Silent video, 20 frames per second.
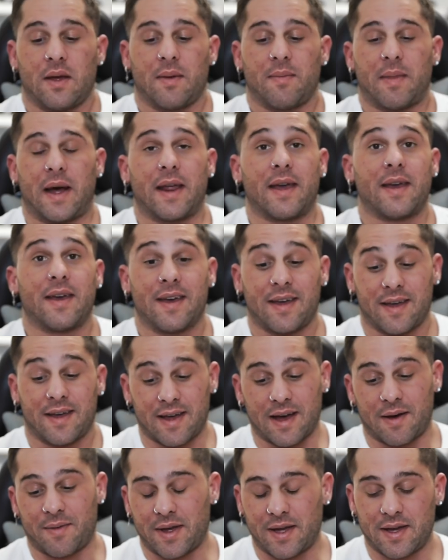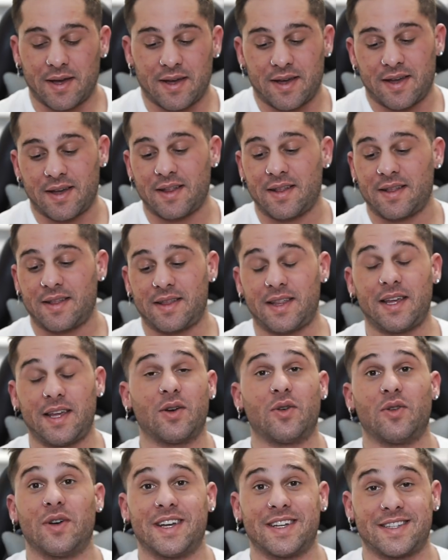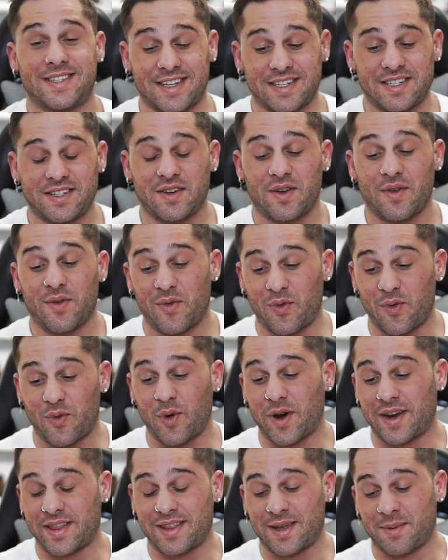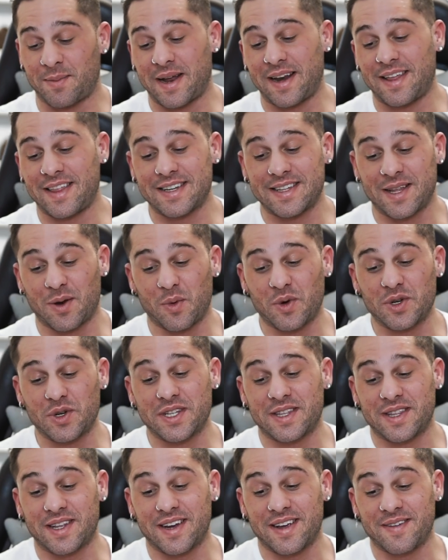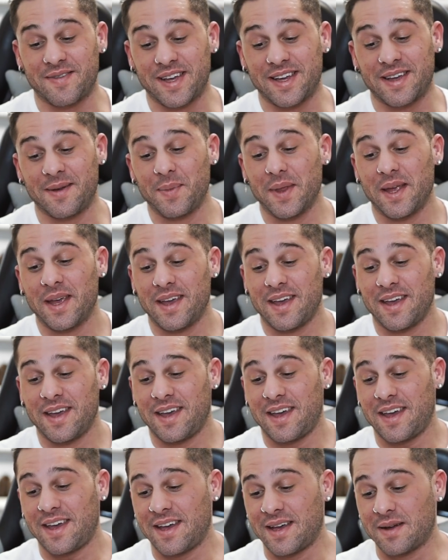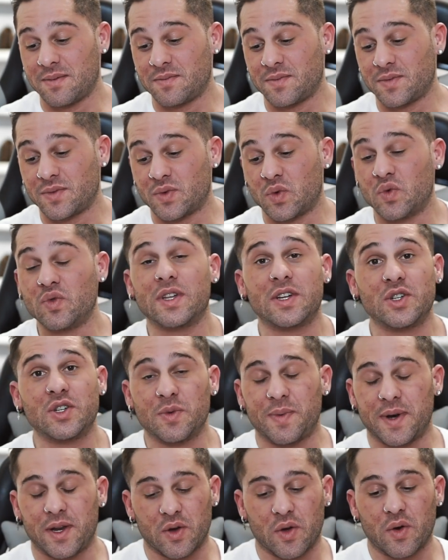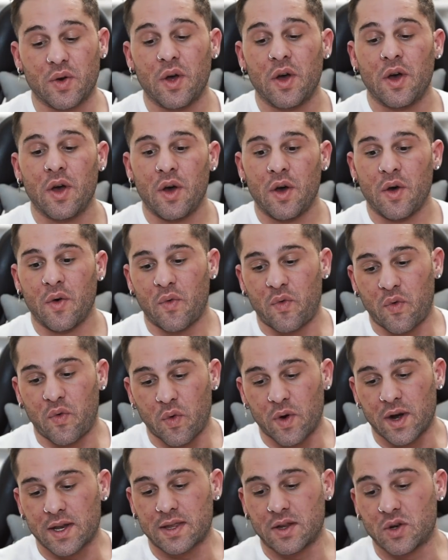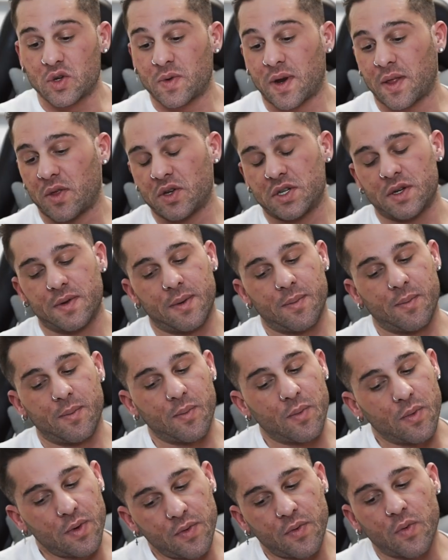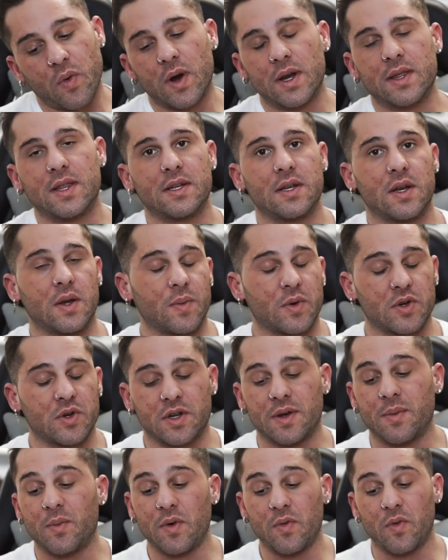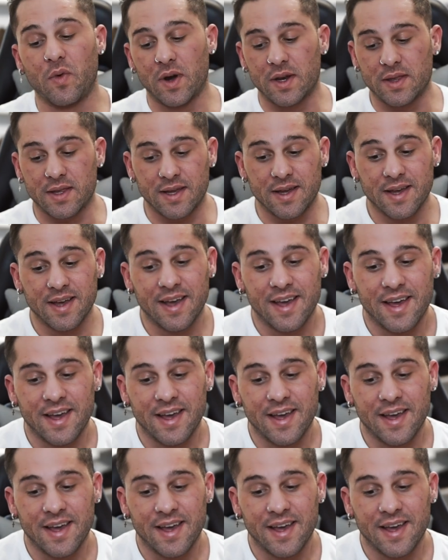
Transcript: Vale, Javi, tío, estás fuerte, ¿vale? Desde luego se te ve em, un tren superior fuerte, los brazos se ven muy fuertes, el hombro se ve muy fuerte